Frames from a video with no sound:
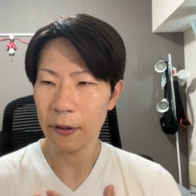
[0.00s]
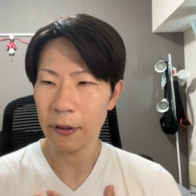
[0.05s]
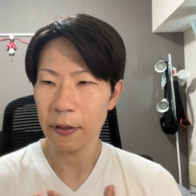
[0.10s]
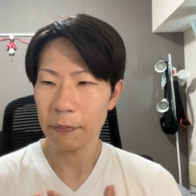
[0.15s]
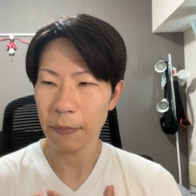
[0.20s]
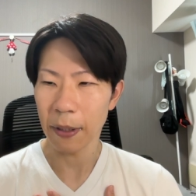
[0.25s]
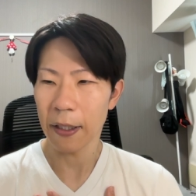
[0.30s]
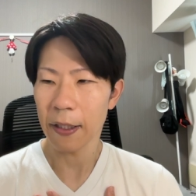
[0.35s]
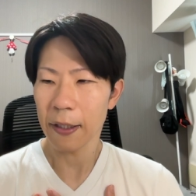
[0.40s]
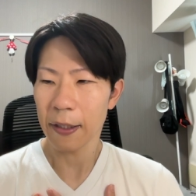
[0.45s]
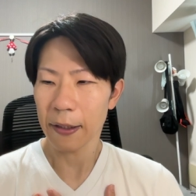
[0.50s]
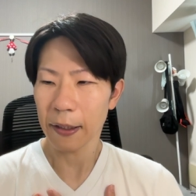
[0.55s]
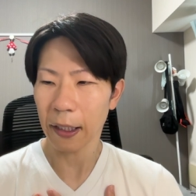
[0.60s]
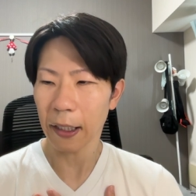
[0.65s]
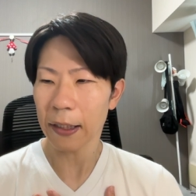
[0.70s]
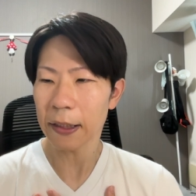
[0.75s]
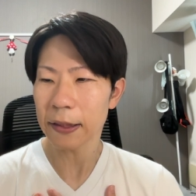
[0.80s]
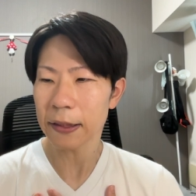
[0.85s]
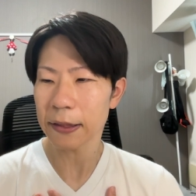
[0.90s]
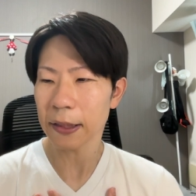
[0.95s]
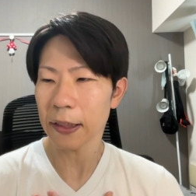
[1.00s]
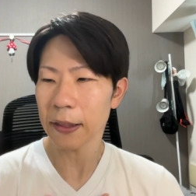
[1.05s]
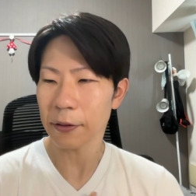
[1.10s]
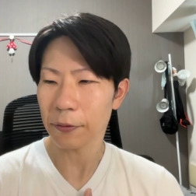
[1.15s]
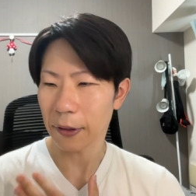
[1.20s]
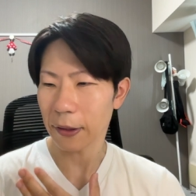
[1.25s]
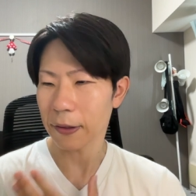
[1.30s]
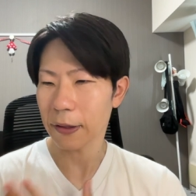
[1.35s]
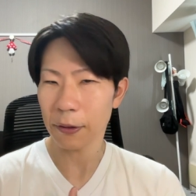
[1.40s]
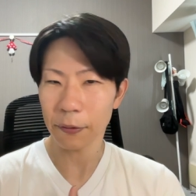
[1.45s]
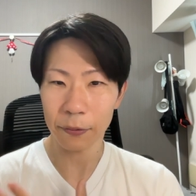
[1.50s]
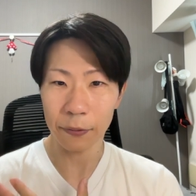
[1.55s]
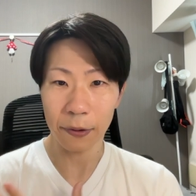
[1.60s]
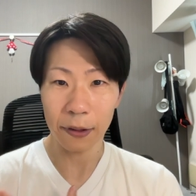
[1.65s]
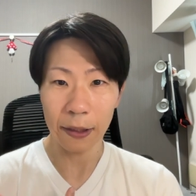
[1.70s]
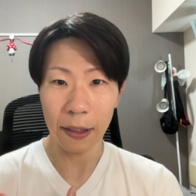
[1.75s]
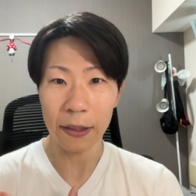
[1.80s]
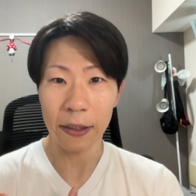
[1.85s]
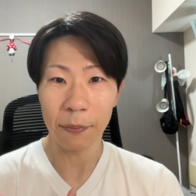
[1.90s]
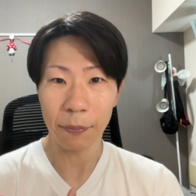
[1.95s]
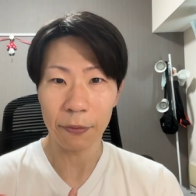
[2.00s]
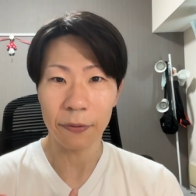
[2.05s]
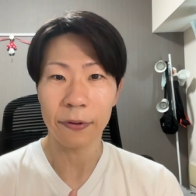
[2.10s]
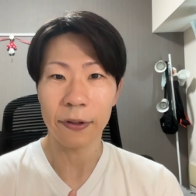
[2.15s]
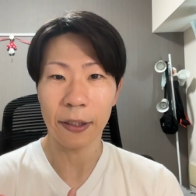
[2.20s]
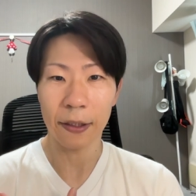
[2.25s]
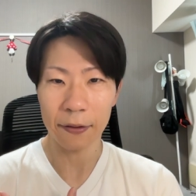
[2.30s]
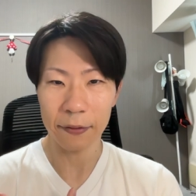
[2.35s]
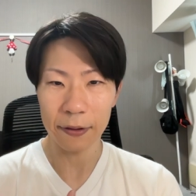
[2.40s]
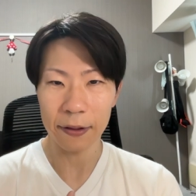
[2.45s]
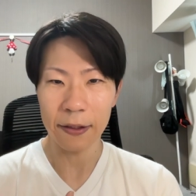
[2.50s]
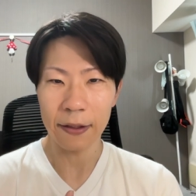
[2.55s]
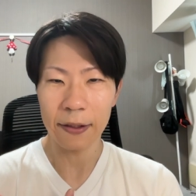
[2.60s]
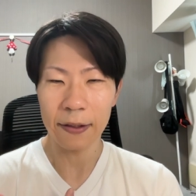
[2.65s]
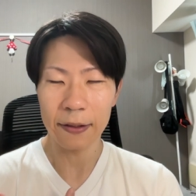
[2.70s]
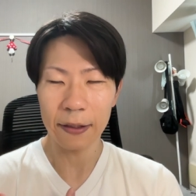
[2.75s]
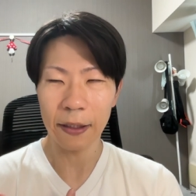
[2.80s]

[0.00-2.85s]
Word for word: まあ、会社員をやったことがないんで僕逆に。